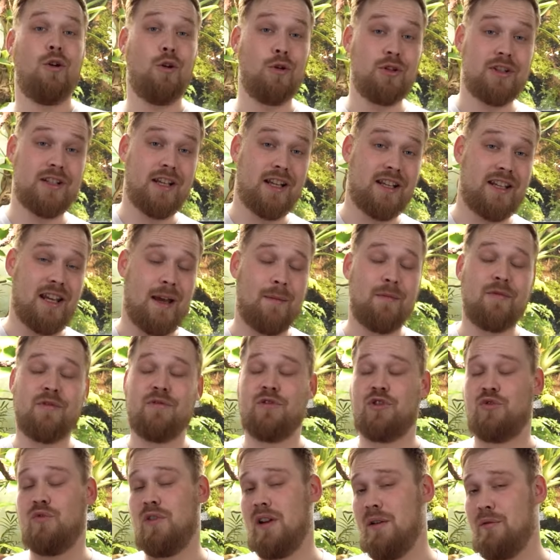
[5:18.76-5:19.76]
Le cinquième,
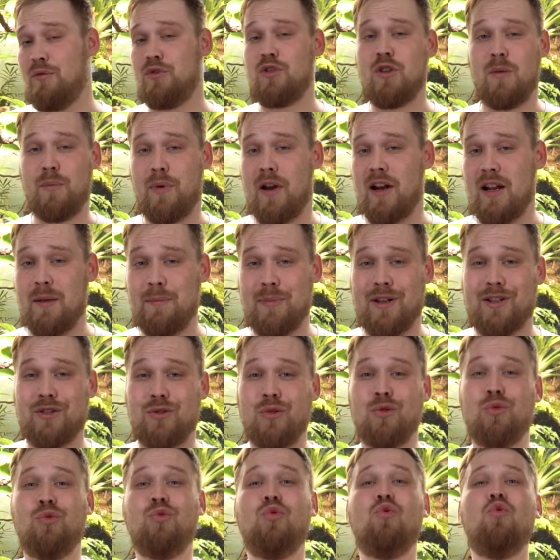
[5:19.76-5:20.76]
je voulais vous en parler parce
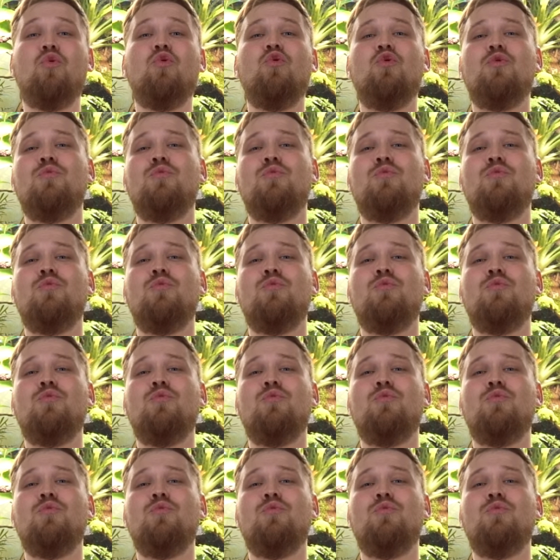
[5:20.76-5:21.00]
que tout